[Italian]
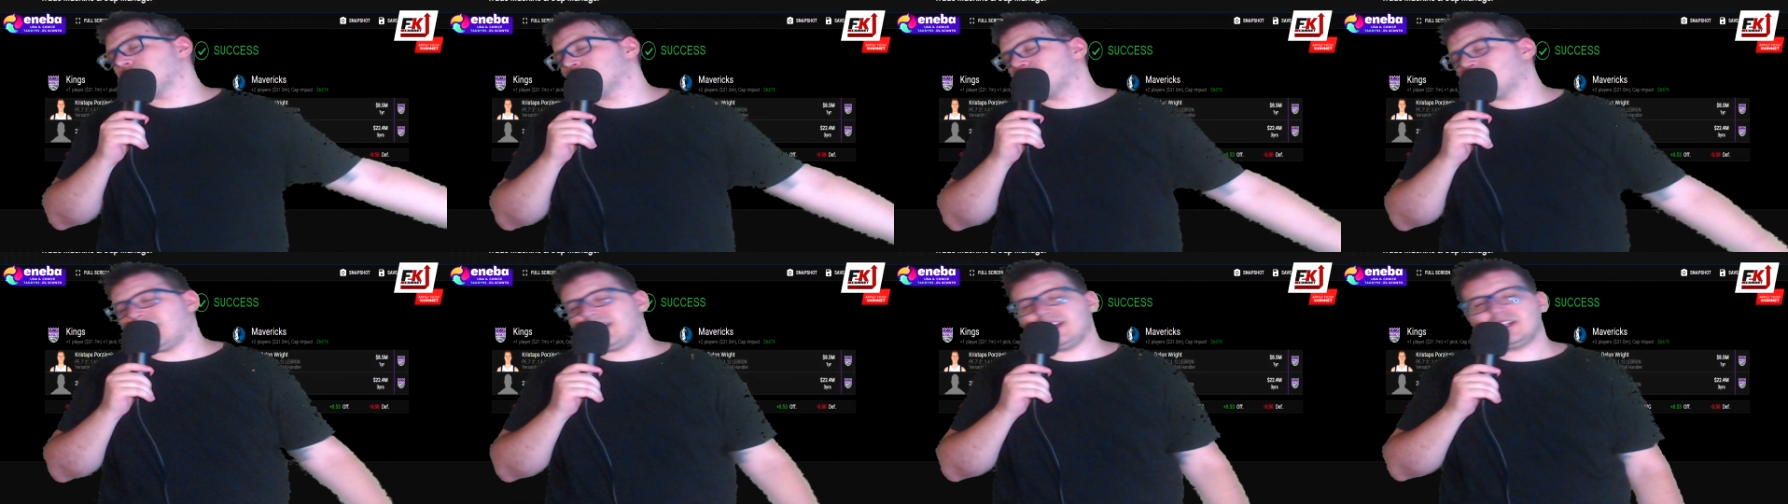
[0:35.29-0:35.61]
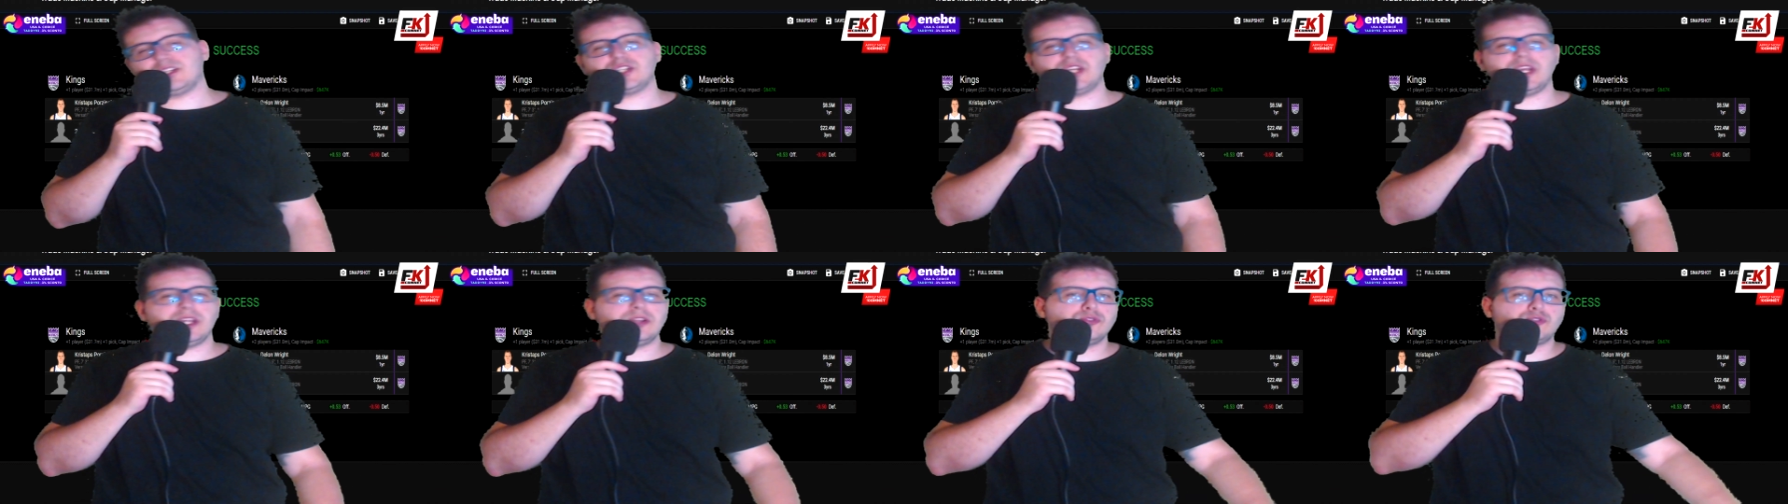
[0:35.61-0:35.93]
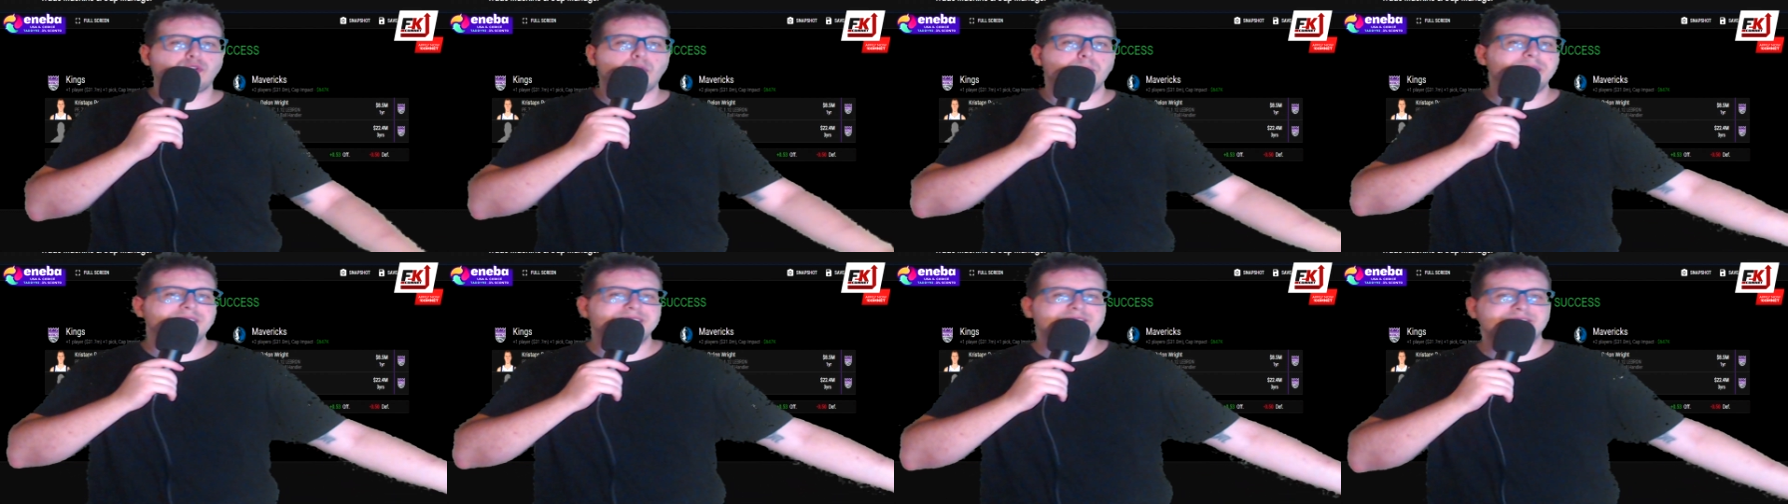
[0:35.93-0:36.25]
300
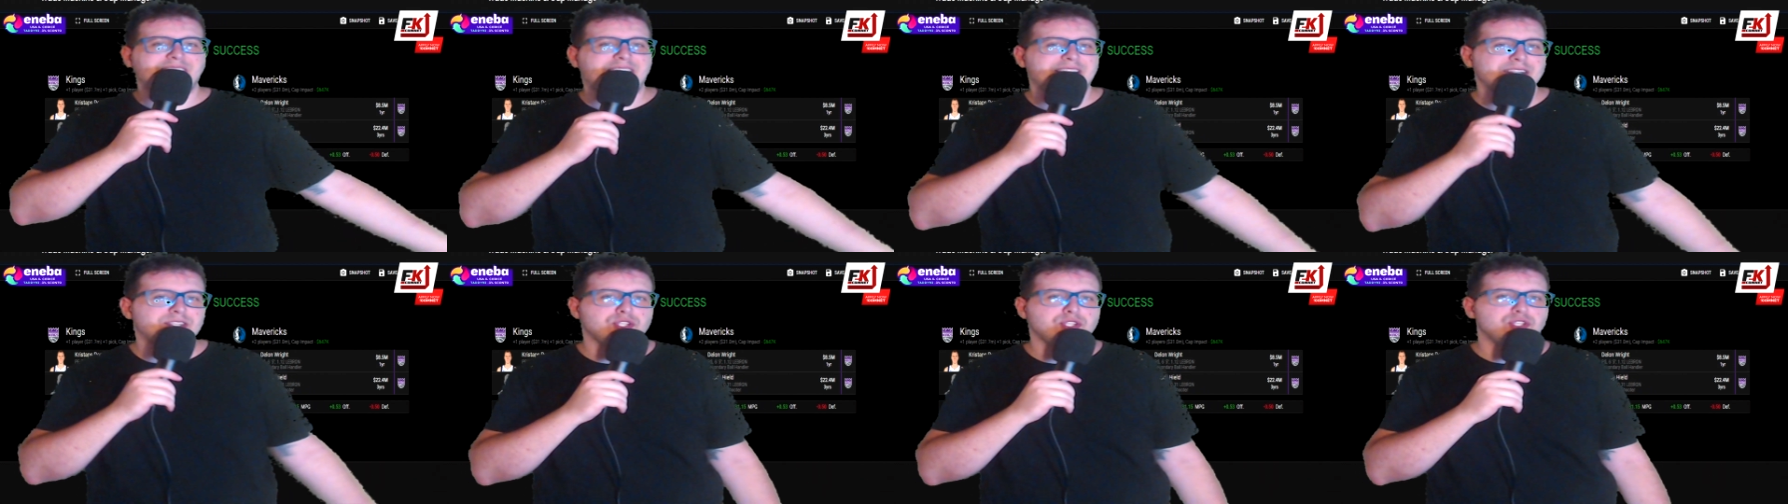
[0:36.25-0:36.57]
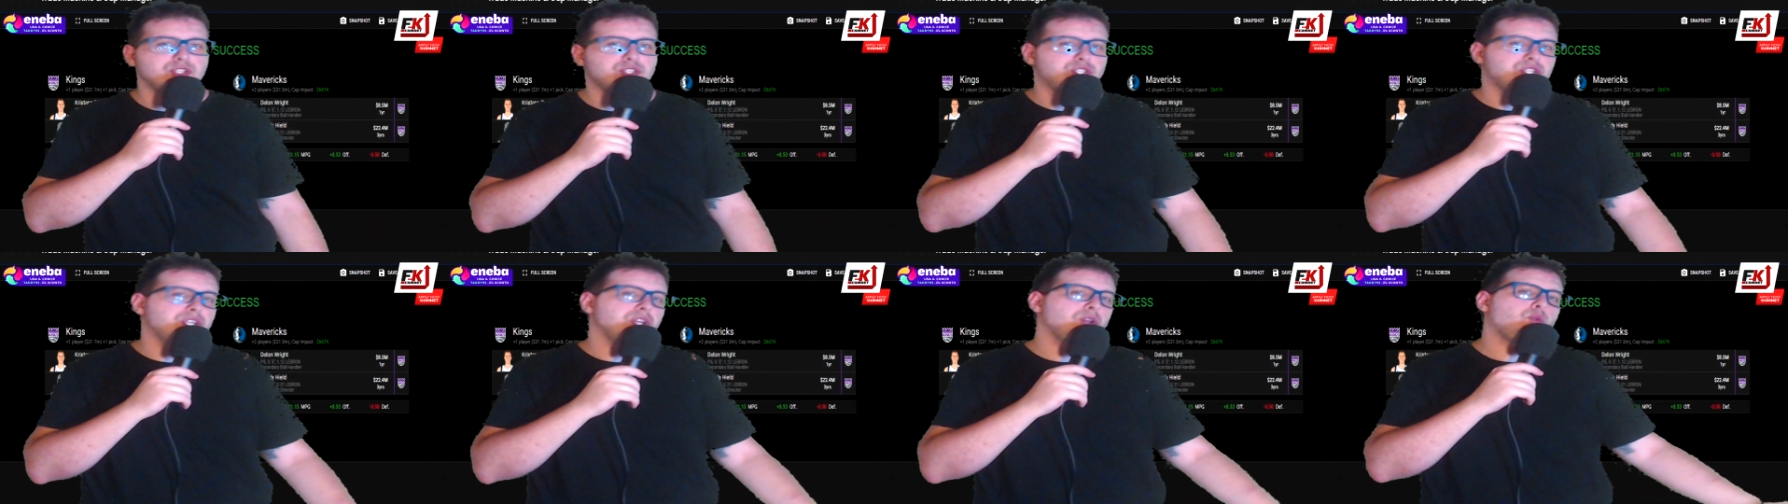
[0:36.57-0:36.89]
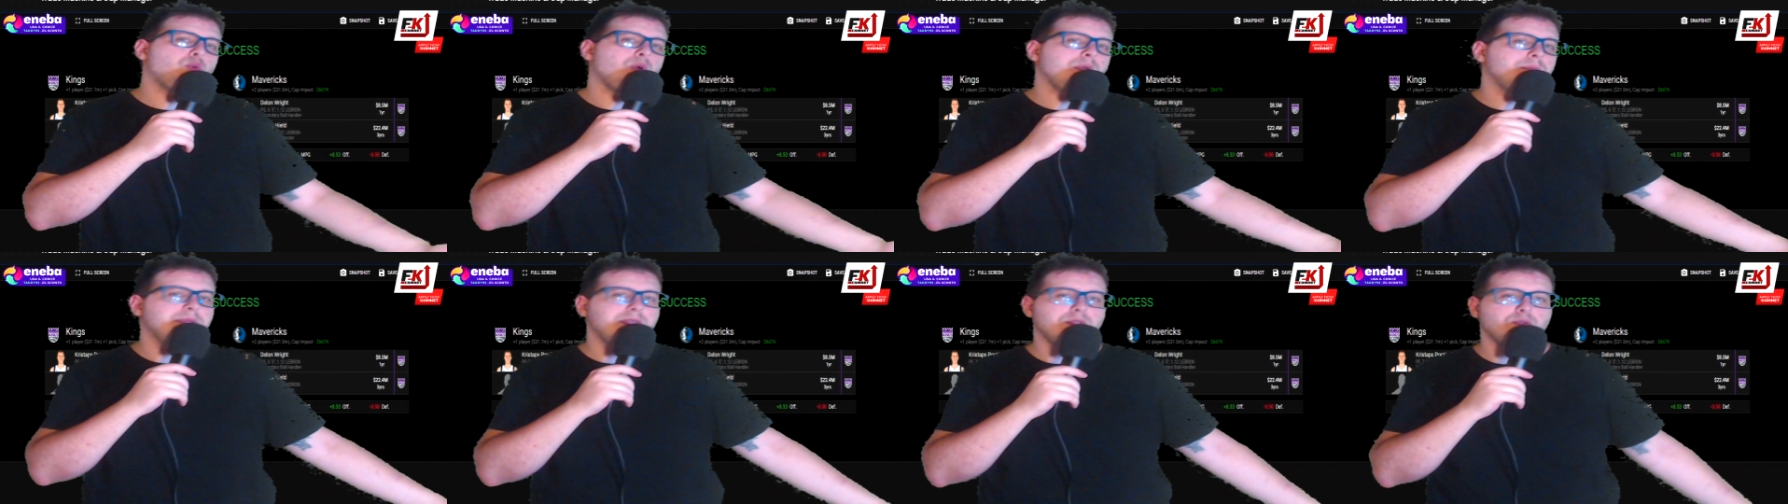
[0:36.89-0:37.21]
messaggi in
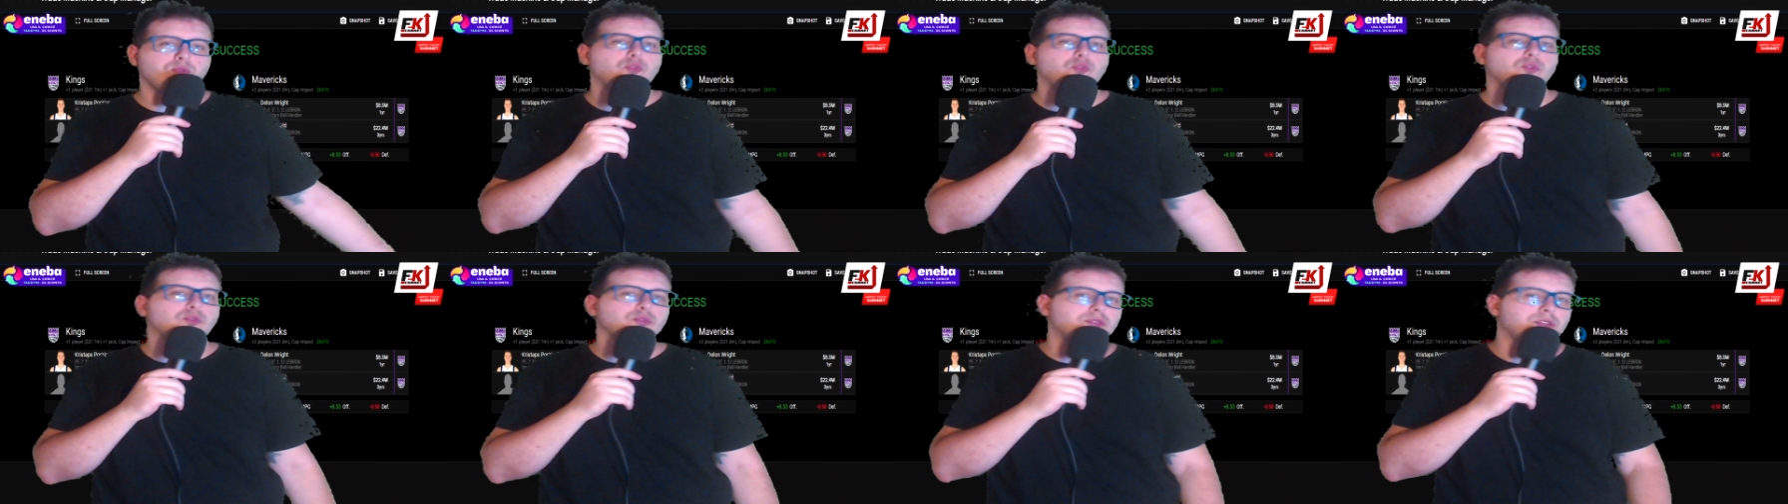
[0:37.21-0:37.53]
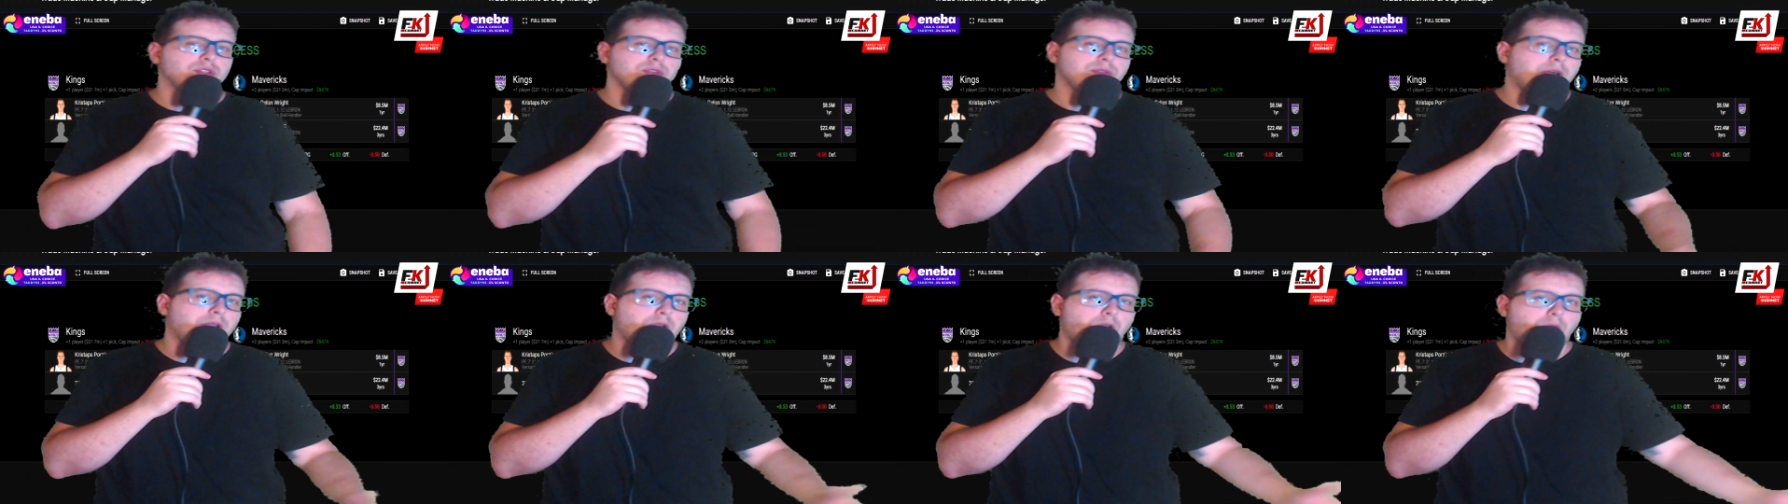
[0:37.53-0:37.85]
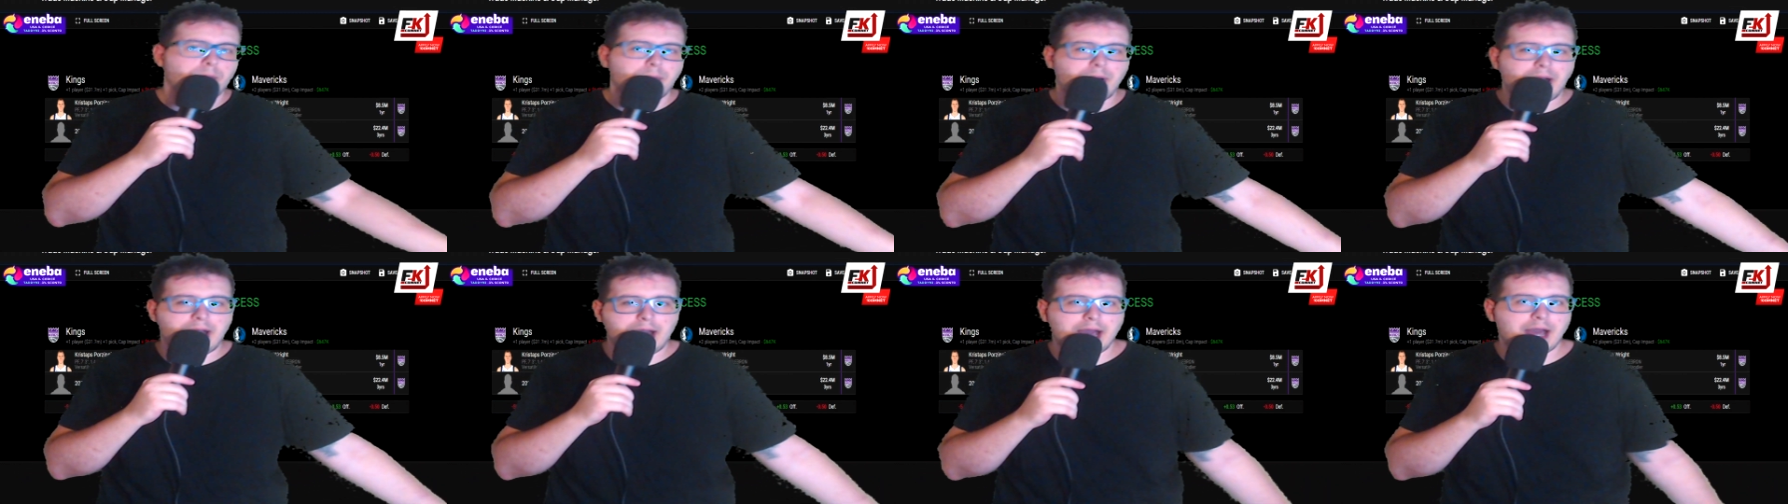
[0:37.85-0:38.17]
5 minuti, una
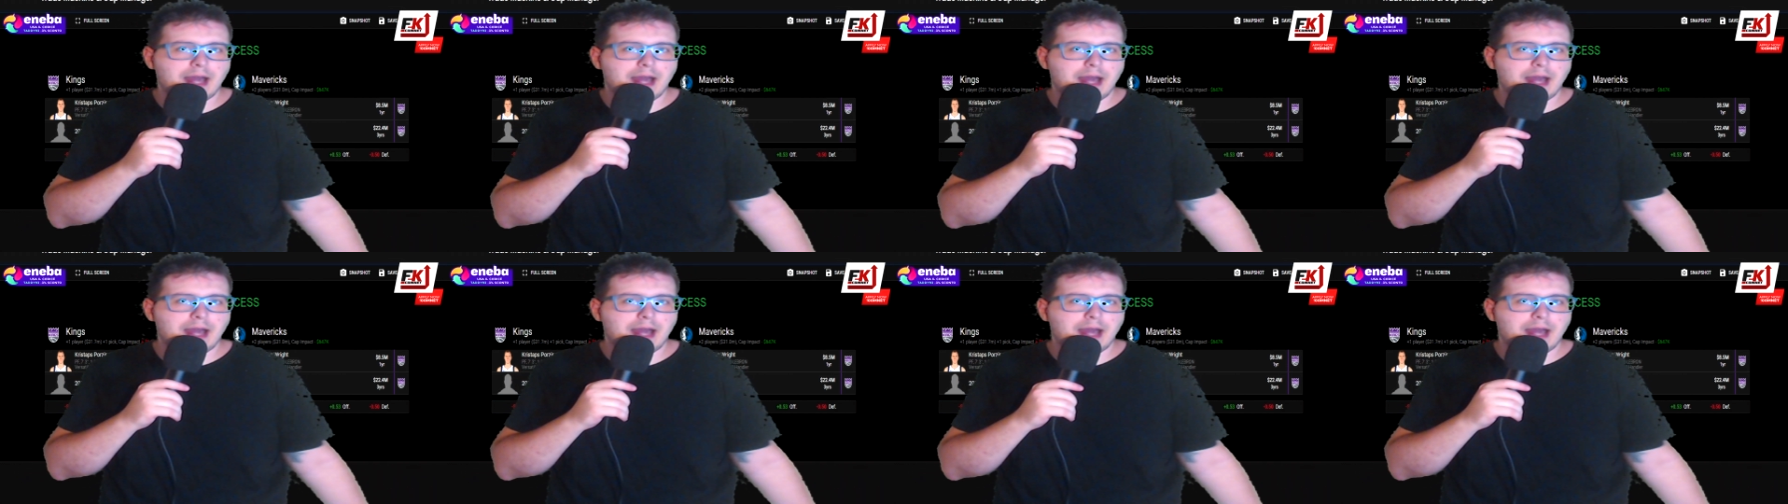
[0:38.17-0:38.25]
roba